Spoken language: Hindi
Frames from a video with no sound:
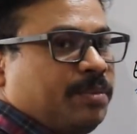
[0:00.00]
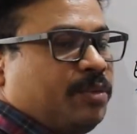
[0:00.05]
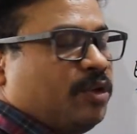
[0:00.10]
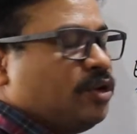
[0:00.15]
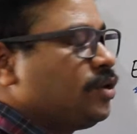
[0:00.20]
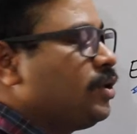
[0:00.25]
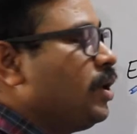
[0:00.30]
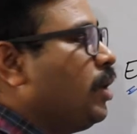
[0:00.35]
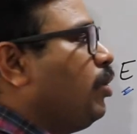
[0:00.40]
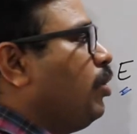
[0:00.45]

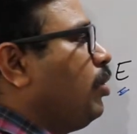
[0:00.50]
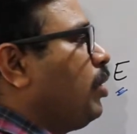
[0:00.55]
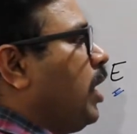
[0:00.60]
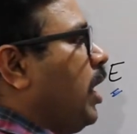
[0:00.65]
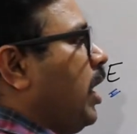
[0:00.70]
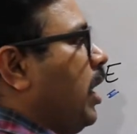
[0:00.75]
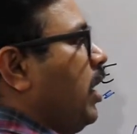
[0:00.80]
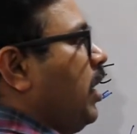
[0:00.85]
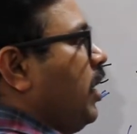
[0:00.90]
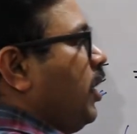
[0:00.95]
प्रोपोर्शनल
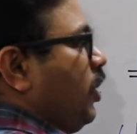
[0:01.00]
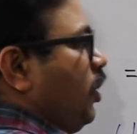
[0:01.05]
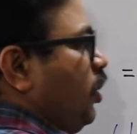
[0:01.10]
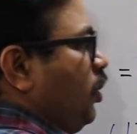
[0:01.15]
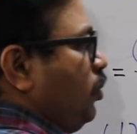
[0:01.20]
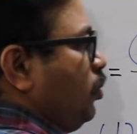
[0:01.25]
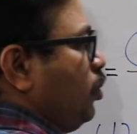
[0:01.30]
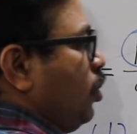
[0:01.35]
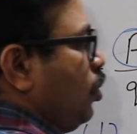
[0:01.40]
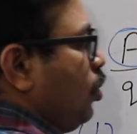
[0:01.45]
होगा
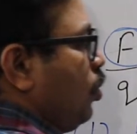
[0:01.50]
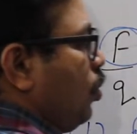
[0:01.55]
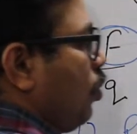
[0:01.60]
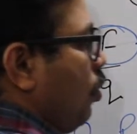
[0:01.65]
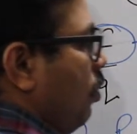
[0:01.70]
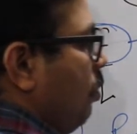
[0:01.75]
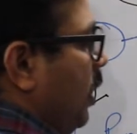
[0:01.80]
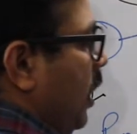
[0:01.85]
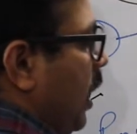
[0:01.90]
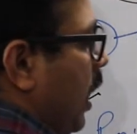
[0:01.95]
इन दोनों
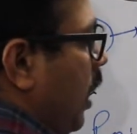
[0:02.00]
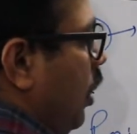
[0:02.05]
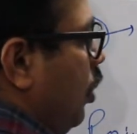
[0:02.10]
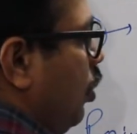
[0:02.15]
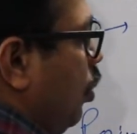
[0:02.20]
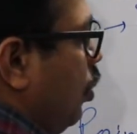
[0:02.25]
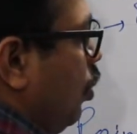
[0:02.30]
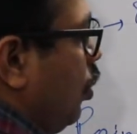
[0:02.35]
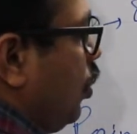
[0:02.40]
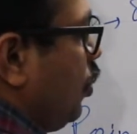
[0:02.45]
को मिला
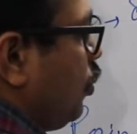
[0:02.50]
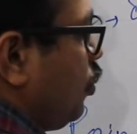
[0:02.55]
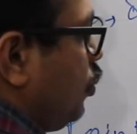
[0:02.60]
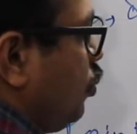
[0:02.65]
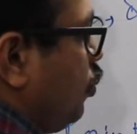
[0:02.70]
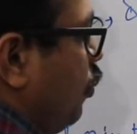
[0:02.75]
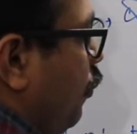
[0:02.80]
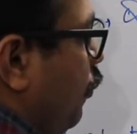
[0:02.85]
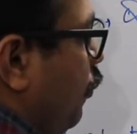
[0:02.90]
लो तो जो